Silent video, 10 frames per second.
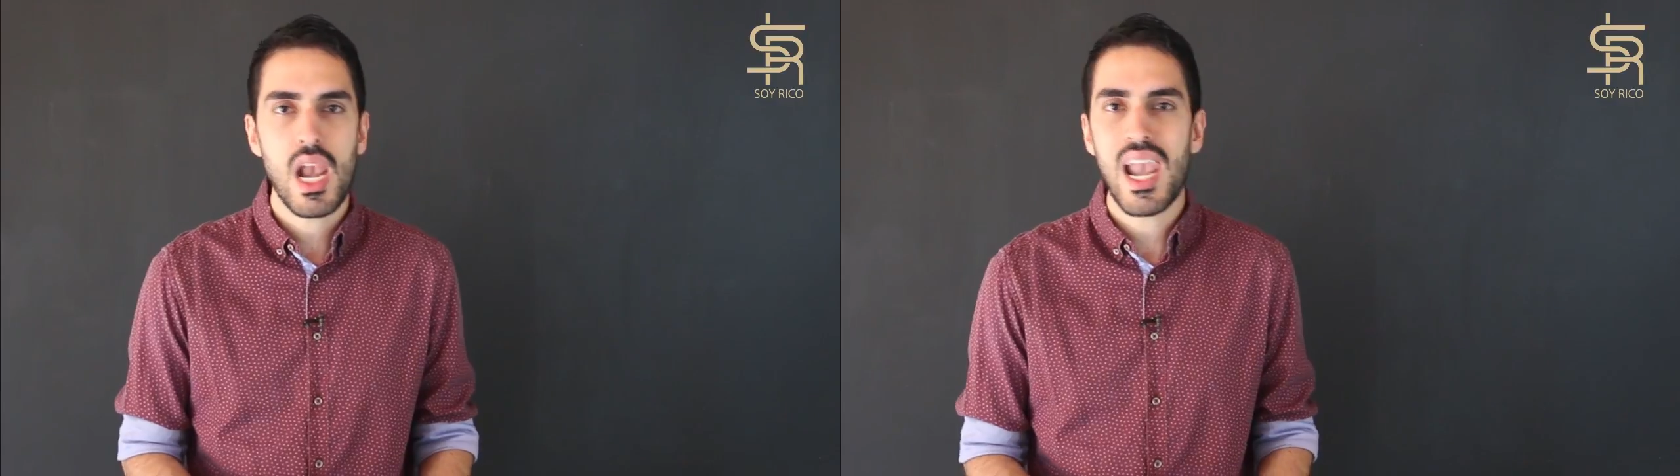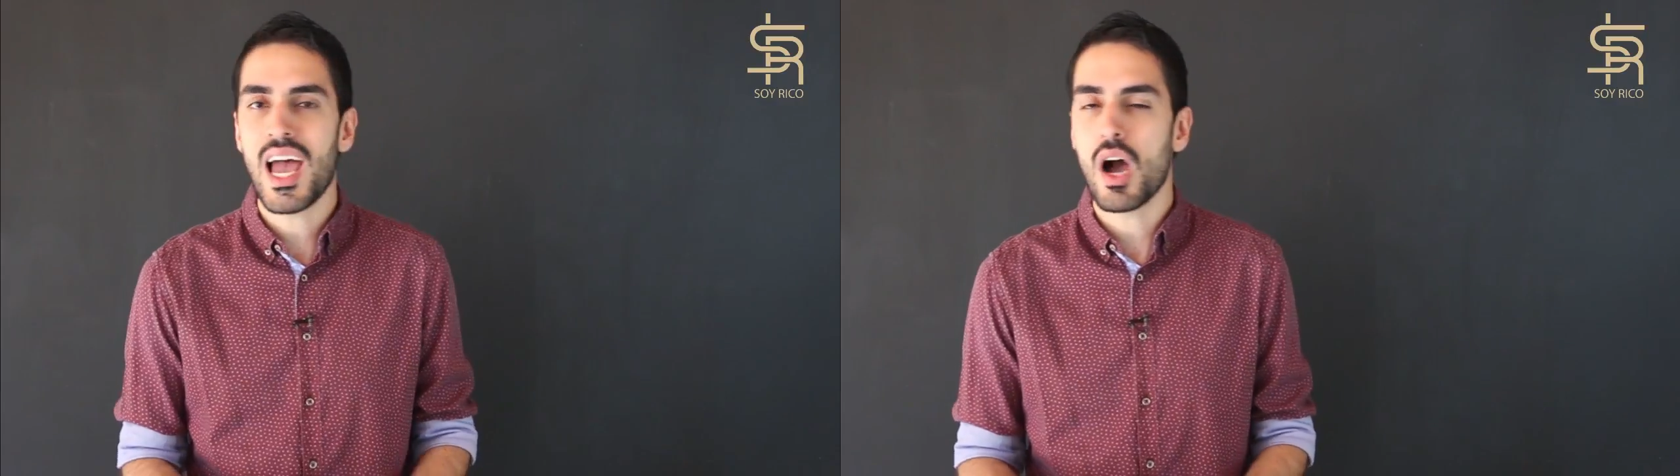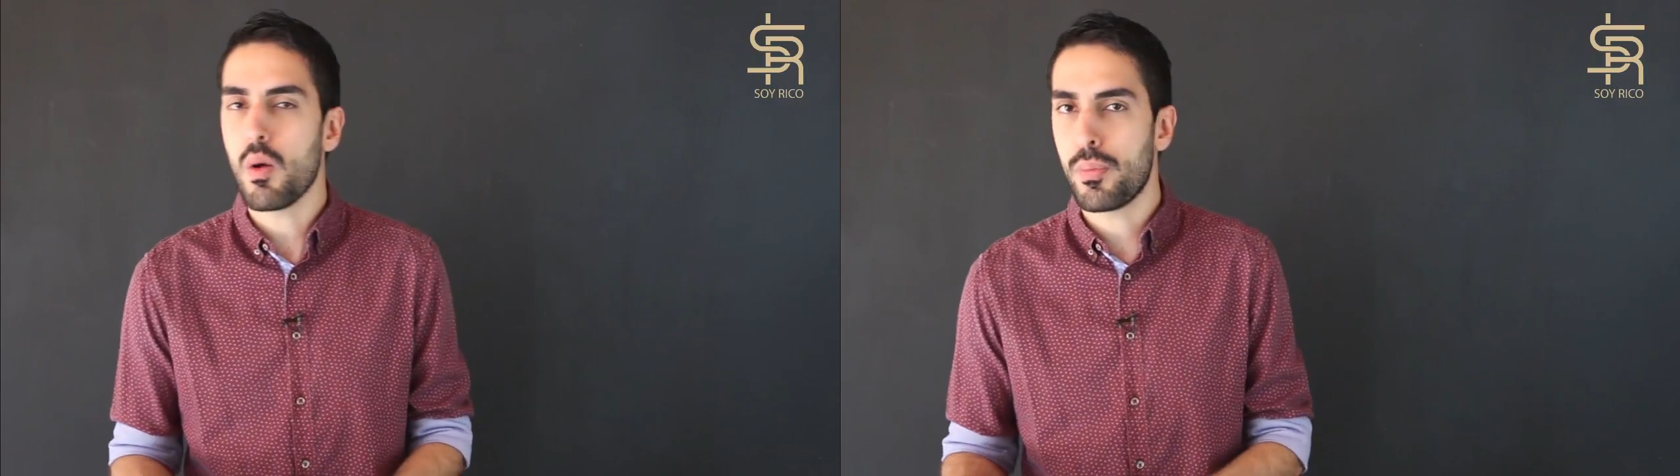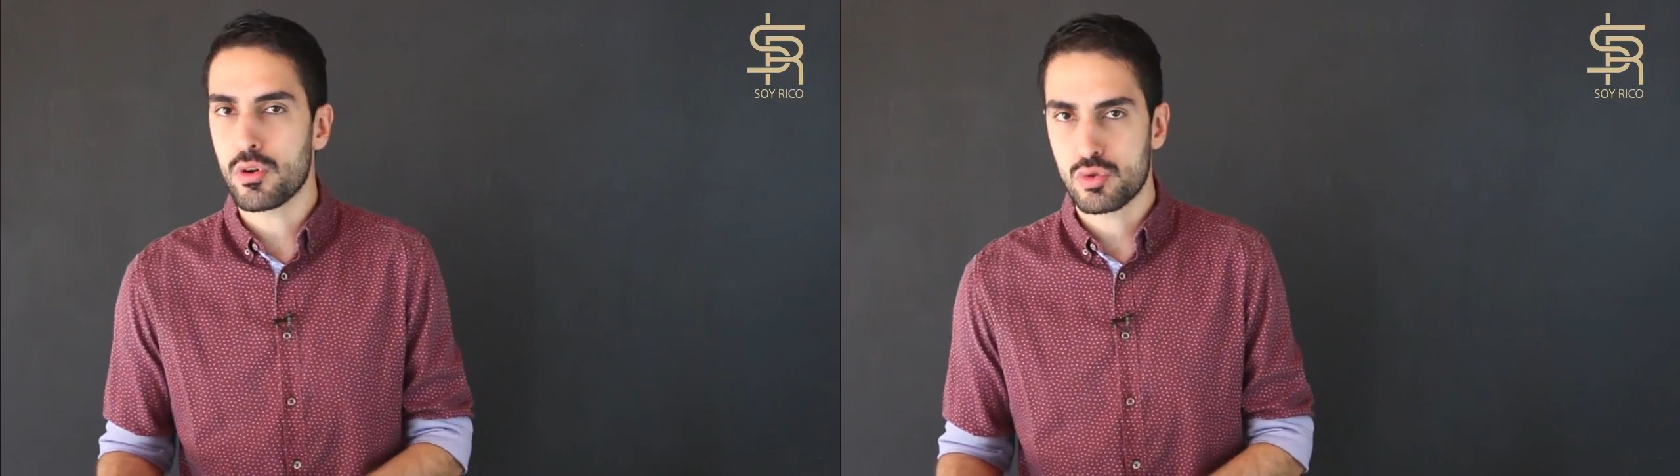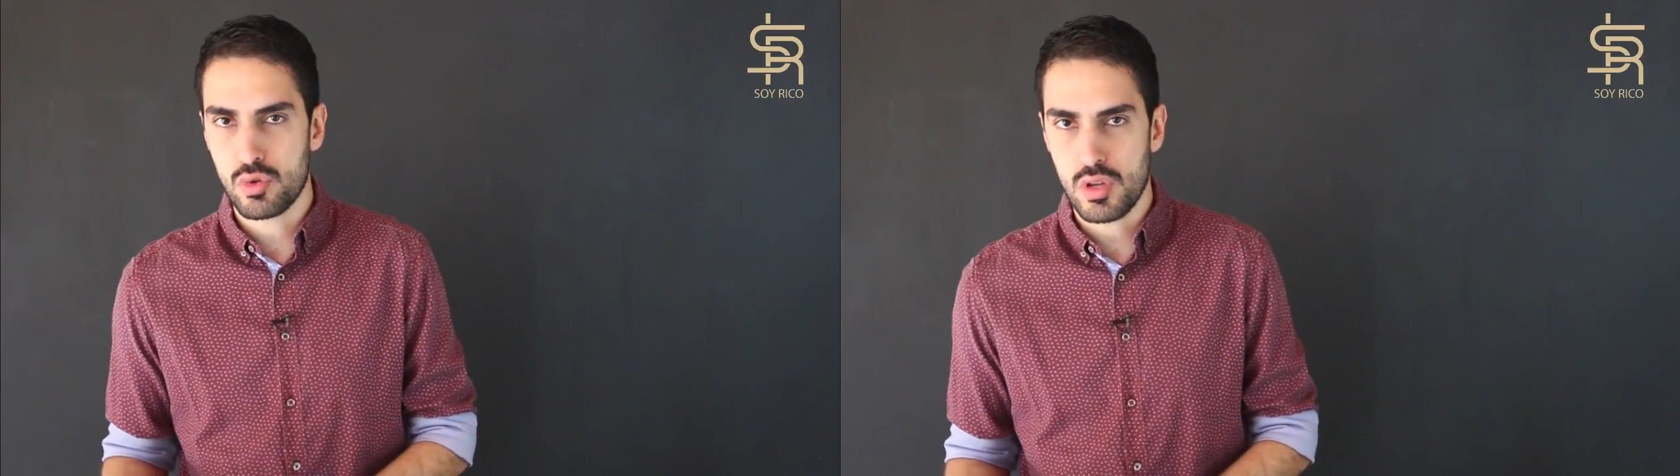la
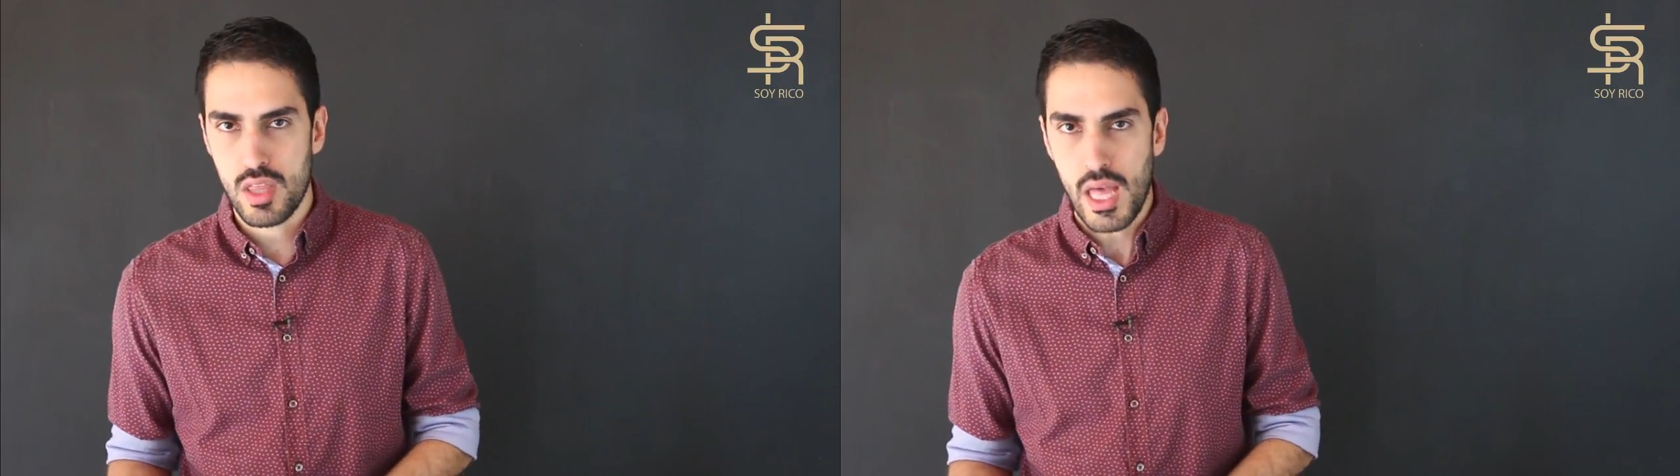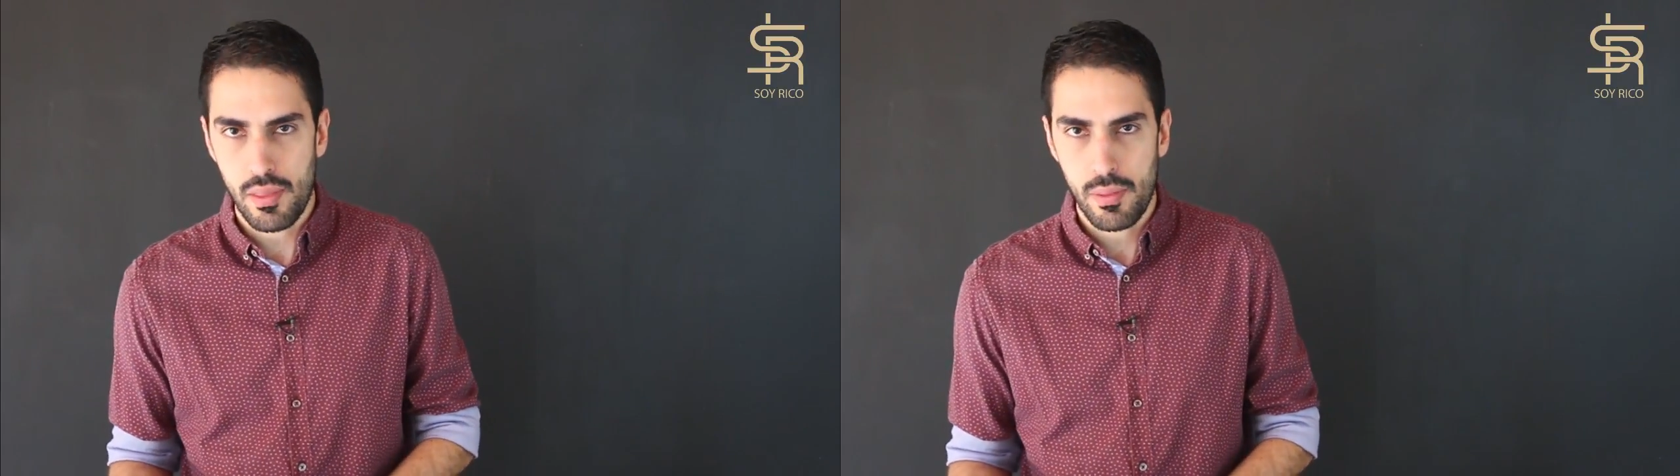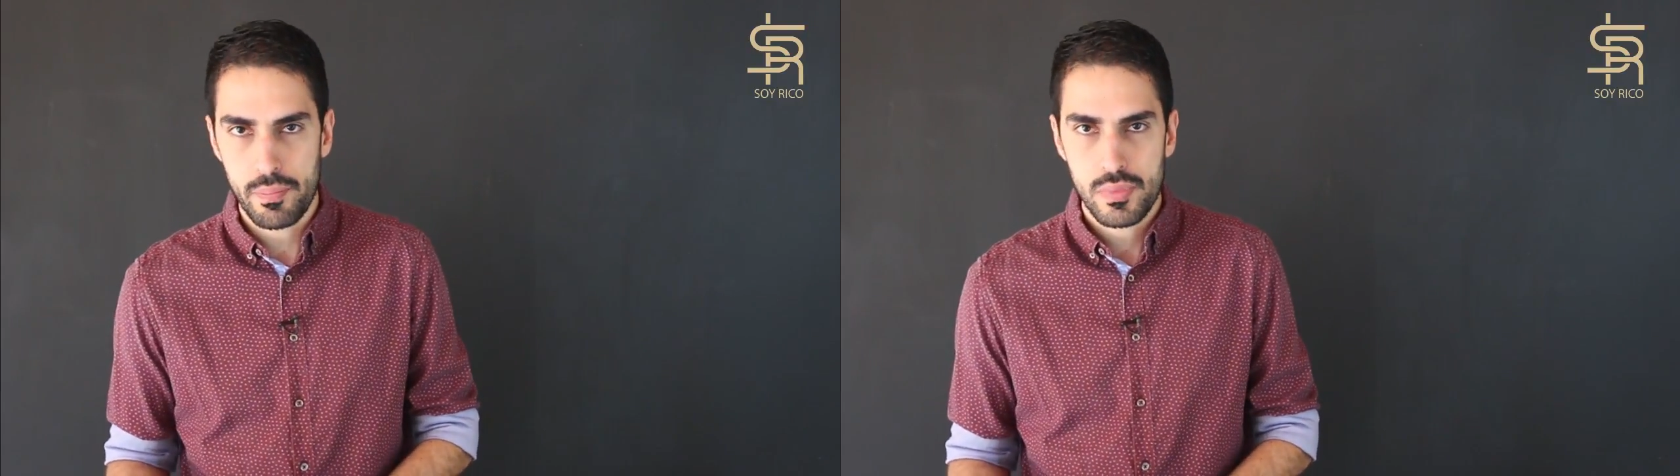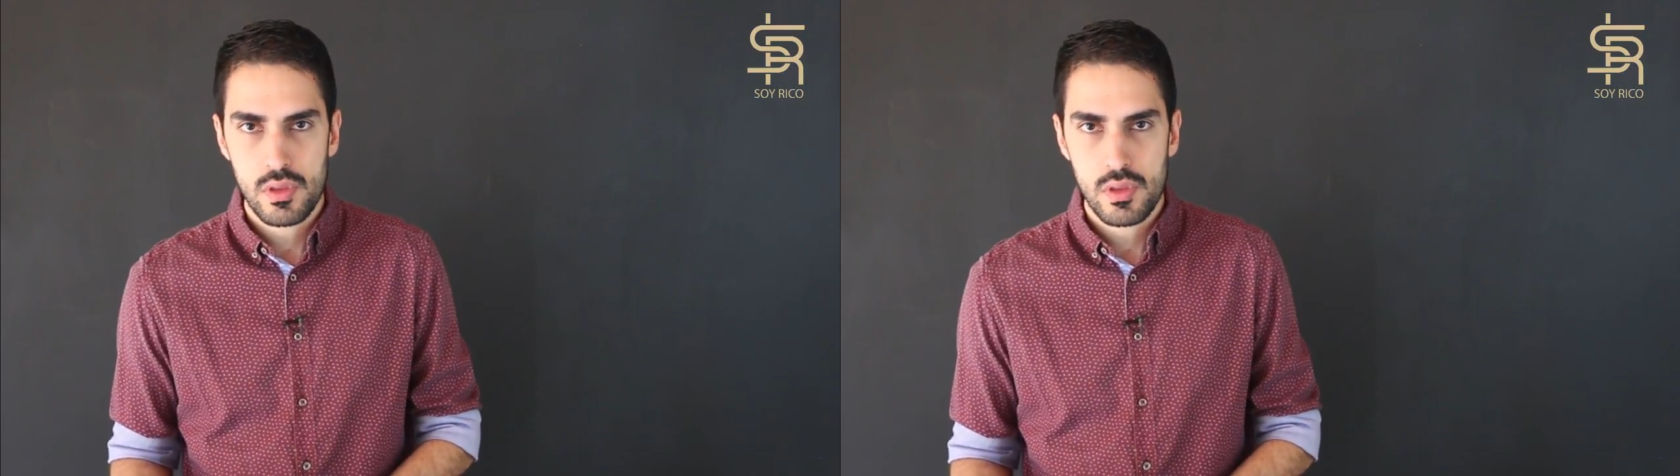oportunidad.